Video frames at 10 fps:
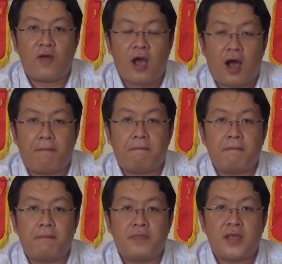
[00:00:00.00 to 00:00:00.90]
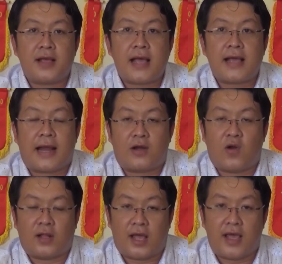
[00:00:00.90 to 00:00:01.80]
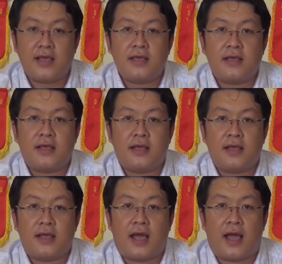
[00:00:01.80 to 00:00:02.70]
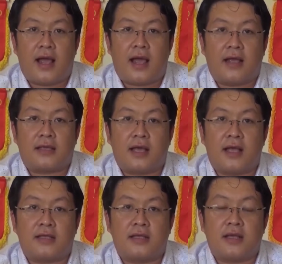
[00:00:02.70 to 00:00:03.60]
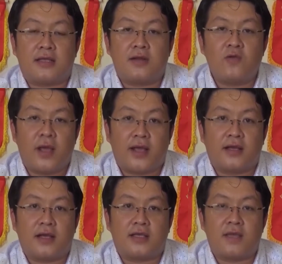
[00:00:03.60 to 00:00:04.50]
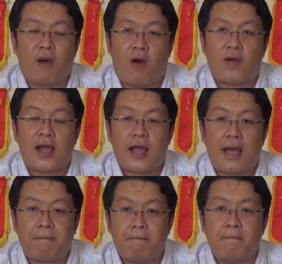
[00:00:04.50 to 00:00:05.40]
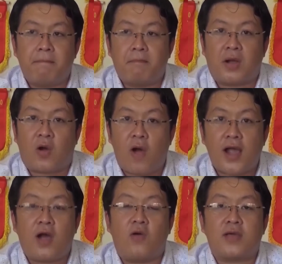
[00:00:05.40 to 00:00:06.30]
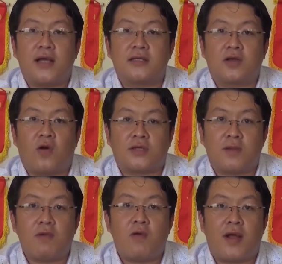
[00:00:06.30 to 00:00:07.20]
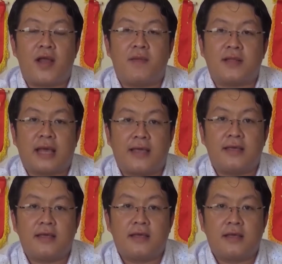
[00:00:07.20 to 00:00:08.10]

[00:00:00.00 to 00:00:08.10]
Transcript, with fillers: rồi phối hợp với các ngành đoàn thể và chính quyền, người chi bộ các ấp mà có các hộ dân còn sống ở ngoài đê biển Tây,